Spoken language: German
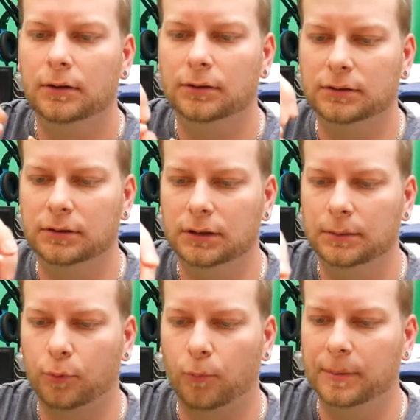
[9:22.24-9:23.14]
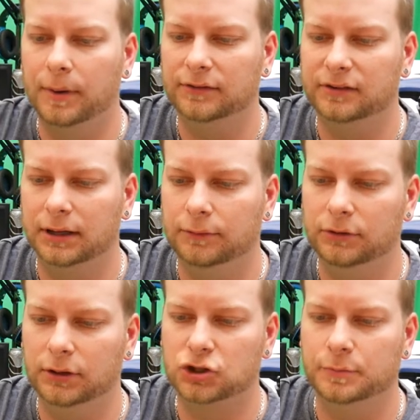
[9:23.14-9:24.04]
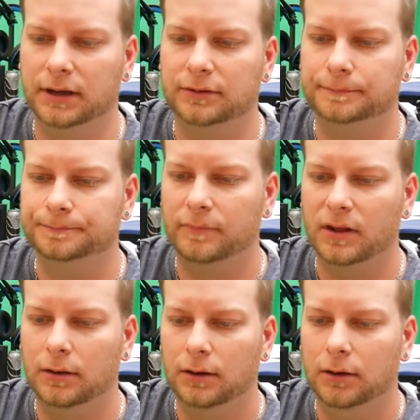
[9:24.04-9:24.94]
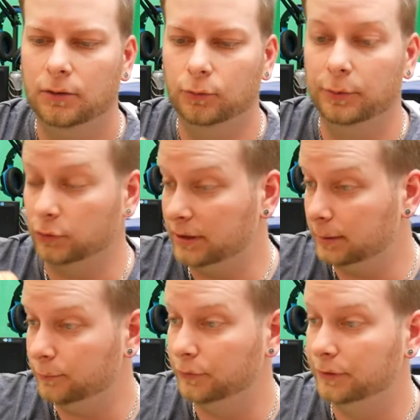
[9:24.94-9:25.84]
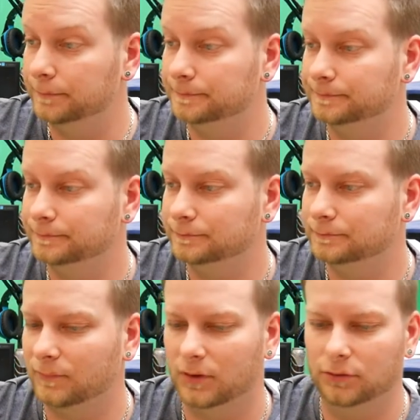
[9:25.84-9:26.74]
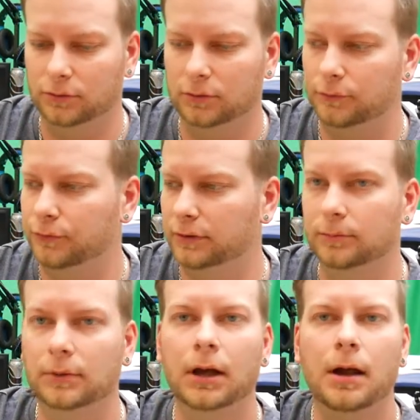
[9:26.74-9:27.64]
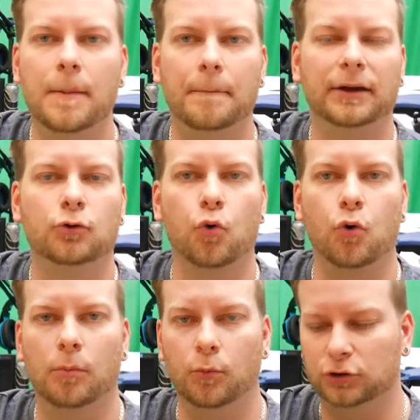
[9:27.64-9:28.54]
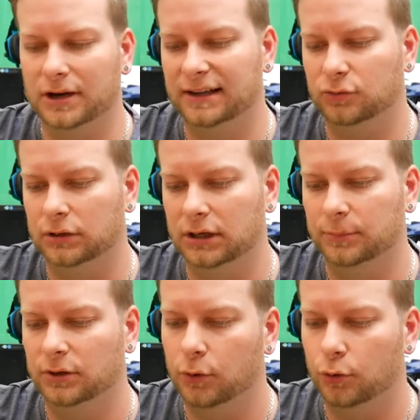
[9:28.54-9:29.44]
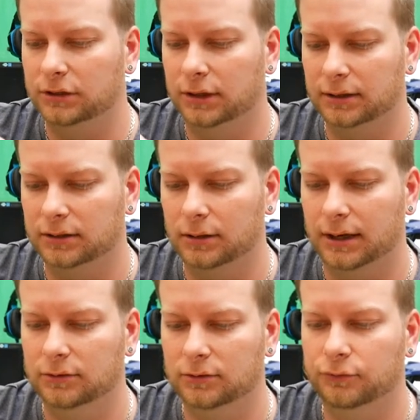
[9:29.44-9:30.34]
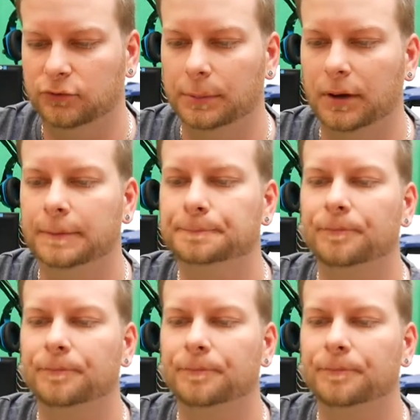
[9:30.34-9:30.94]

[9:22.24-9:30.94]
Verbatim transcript: Okay, probier mal jetzt ein, wie der schmeckt. Du bist auch einer am Finn. So, Finn, mein Co-Moderator, der nimmt auch hier einen, Zwieback.